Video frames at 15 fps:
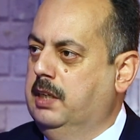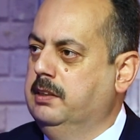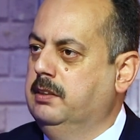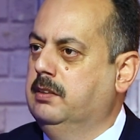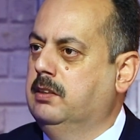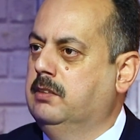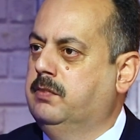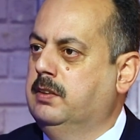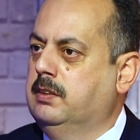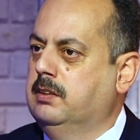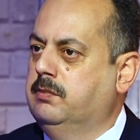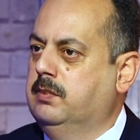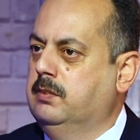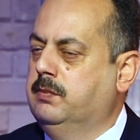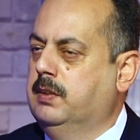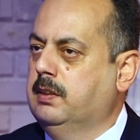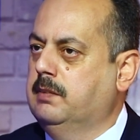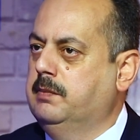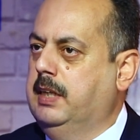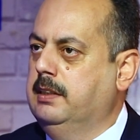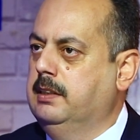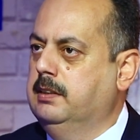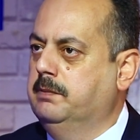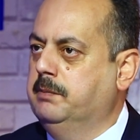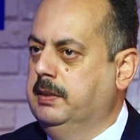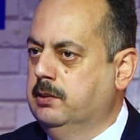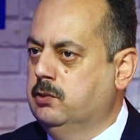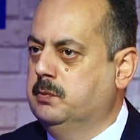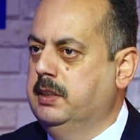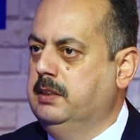اي م. الفرق يعني
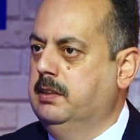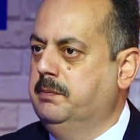بالنسبه لنا